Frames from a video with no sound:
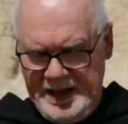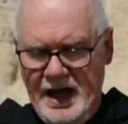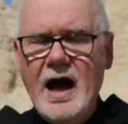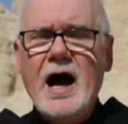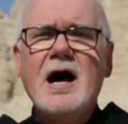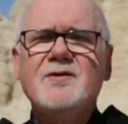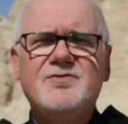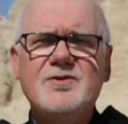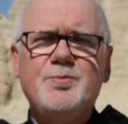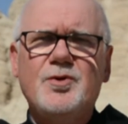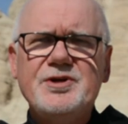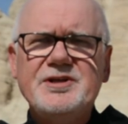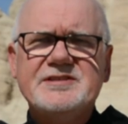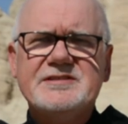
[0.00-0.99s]
a
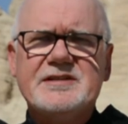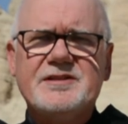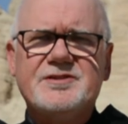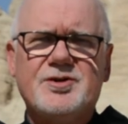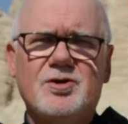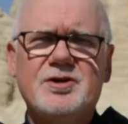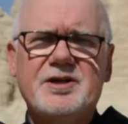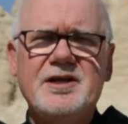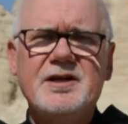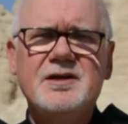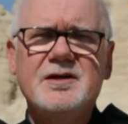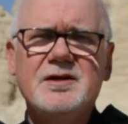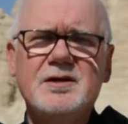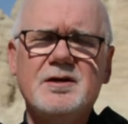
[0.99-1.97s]
wyboiste
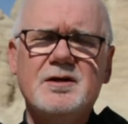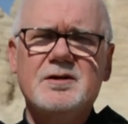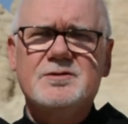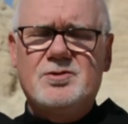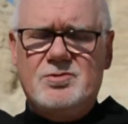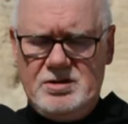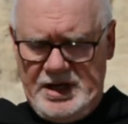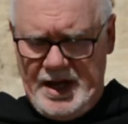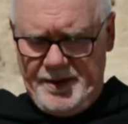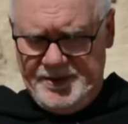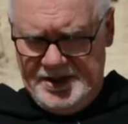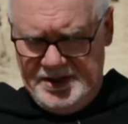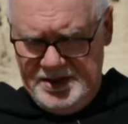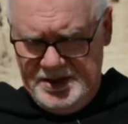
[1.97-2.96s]
drogi
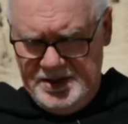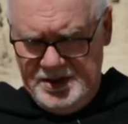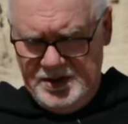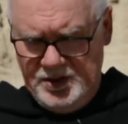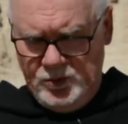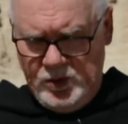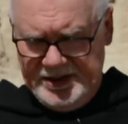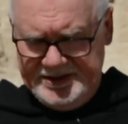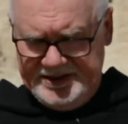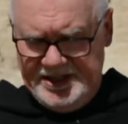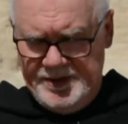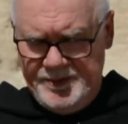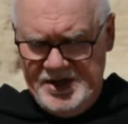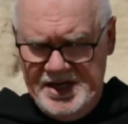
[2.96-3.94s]
drogami
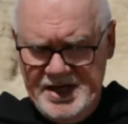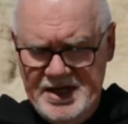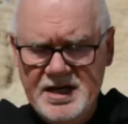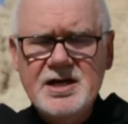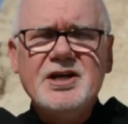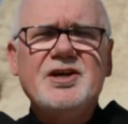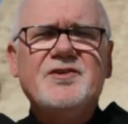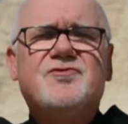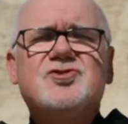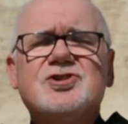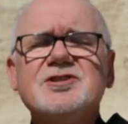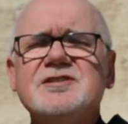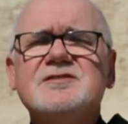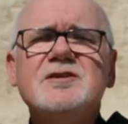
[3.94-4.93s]
gładkimi i
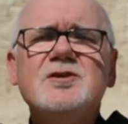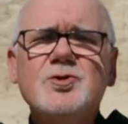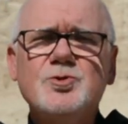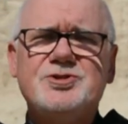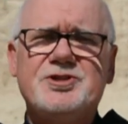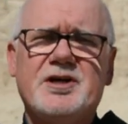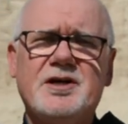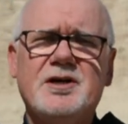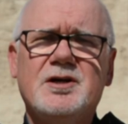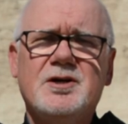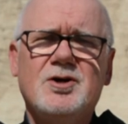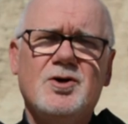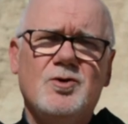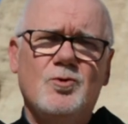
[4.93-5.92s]
wszyscy ludzie
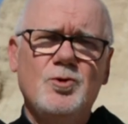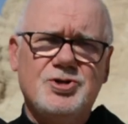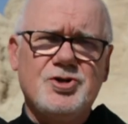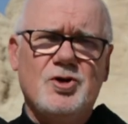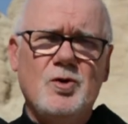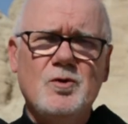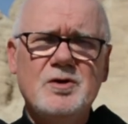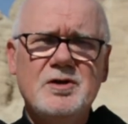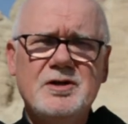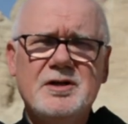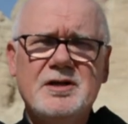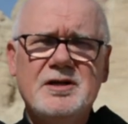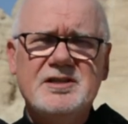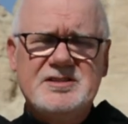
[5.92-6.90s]
ujrzą
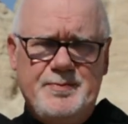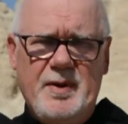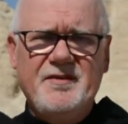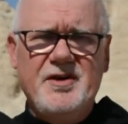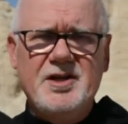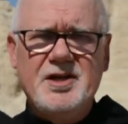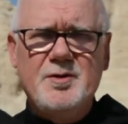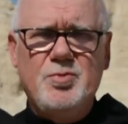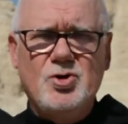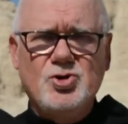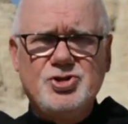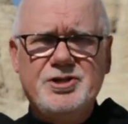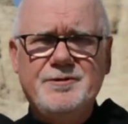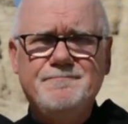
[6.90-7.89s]
zbawienie
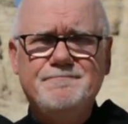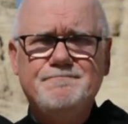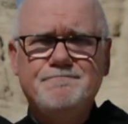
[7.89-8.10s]
Boże.